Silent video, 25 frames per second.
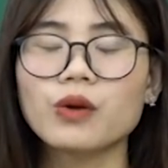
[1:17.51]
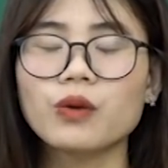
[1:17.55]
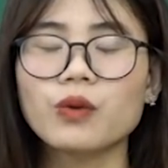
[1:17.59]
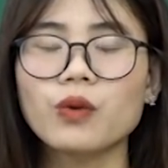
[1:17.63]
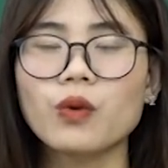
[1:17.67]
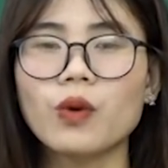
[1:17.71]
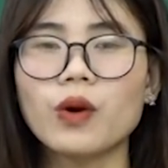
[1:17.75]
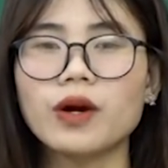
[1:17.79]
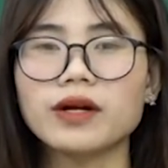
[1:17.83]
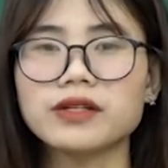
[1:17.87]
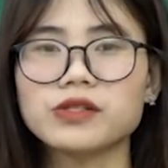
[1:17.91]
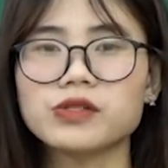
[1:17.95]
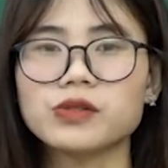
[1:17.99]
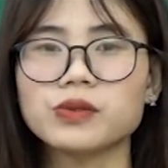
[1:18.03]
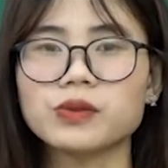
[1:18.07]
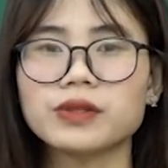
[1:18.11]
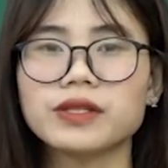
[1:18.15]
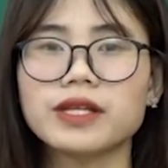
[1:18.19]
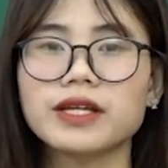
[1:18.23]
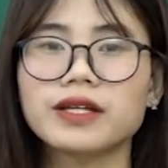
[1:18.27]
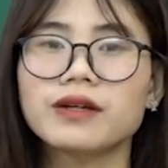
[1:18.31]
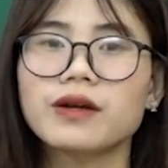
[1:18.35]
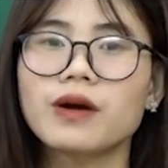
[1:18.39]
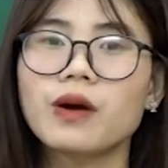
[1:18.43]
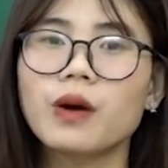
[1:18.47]
của Chủ
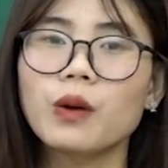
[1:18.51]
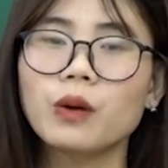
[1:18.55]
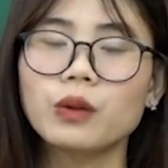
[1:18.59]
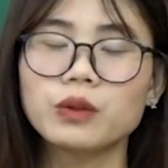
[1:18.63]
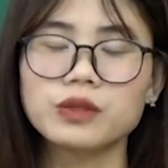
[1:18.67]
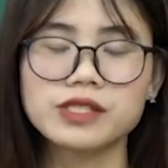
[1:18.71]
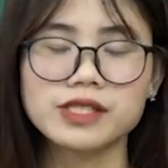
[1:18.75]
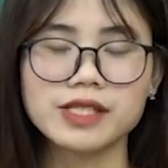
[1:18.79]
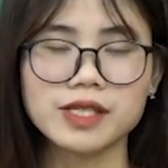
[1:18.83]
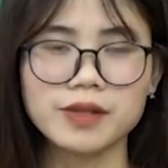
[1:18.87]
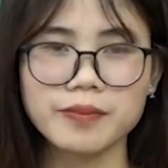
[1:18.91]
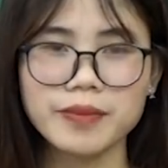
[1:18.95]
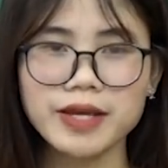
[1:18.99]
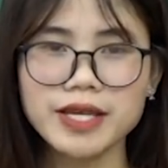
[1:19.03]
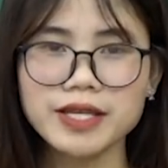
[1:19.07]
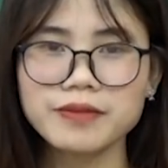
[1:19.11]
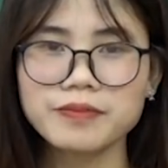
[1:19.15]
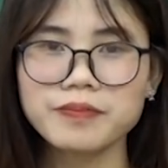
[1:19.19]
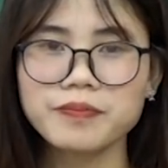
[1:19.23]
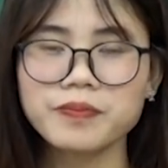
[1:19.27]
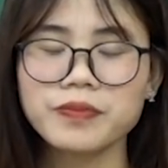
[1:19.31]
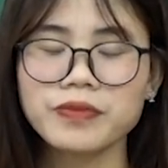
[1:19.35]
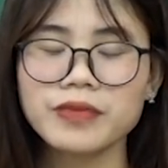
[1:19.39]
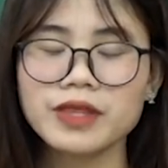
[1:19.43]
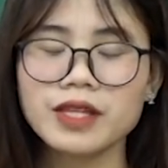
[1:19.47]
tịch Hồ Chí
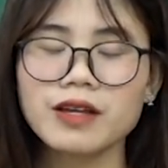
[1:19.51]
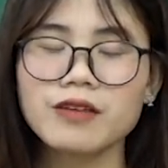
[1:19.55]
Minh.